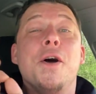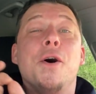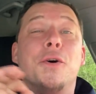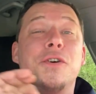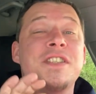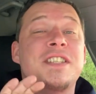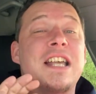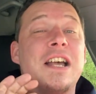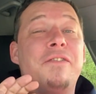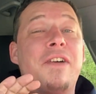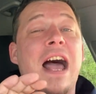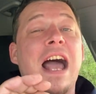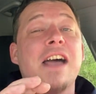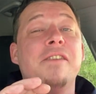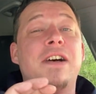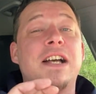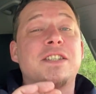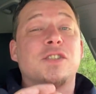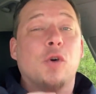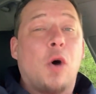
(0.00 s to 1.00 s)
unsere
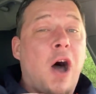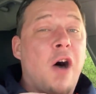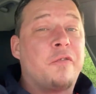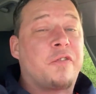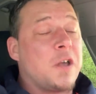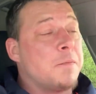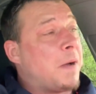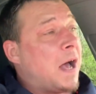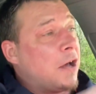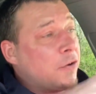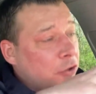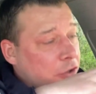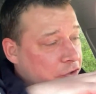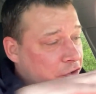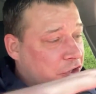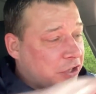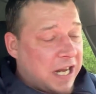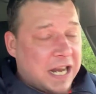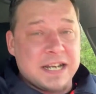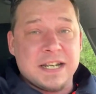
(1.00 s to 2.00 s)
Wache war so aufgebaut Unten
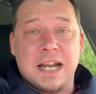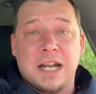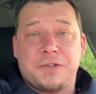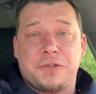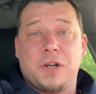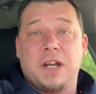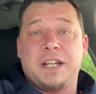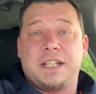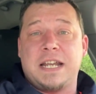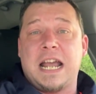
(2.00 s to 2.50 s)
standen natürlich